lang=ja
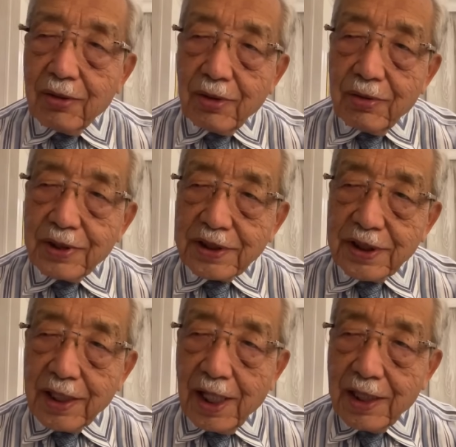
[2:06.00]
これをです
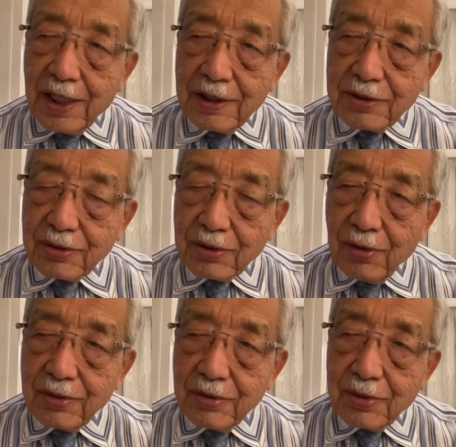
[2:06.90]
ね、歓迎する
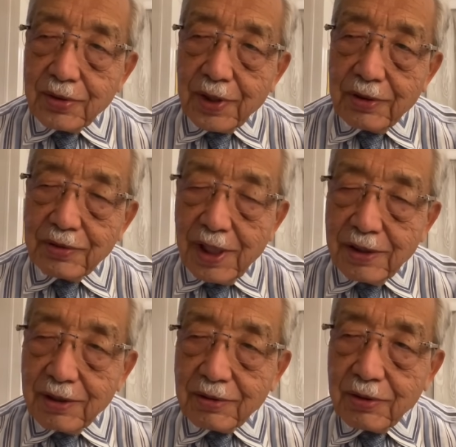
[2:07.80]
ということで受け
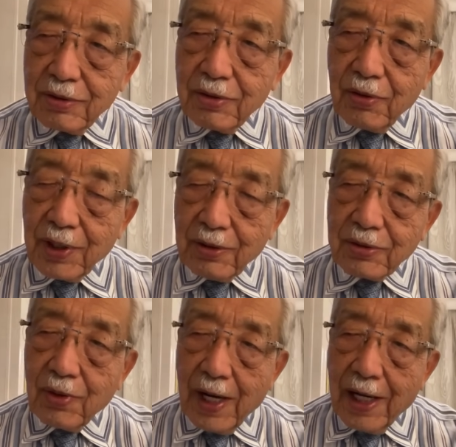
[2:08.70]
入れるというようなこ
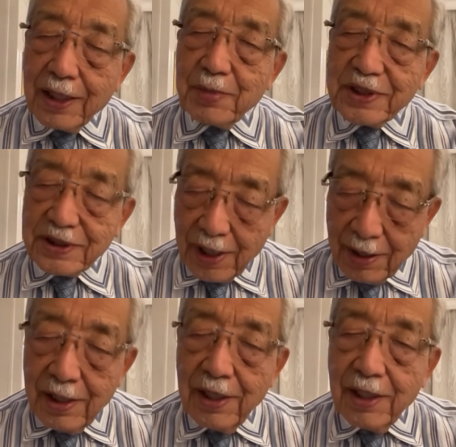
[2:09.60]
とがありまして、